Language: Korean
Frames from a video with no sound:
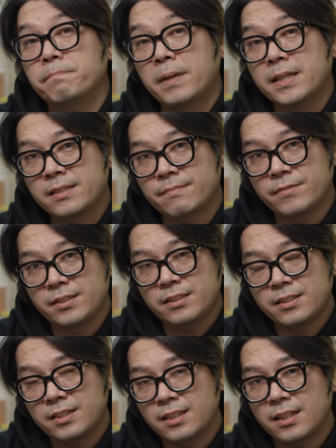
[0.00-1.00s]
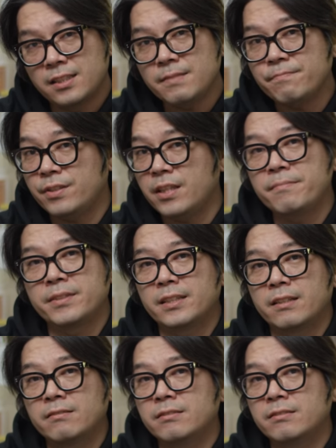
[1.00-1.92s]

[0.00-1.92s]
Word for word: 말씀드리는 시간이 프레이밍이에요.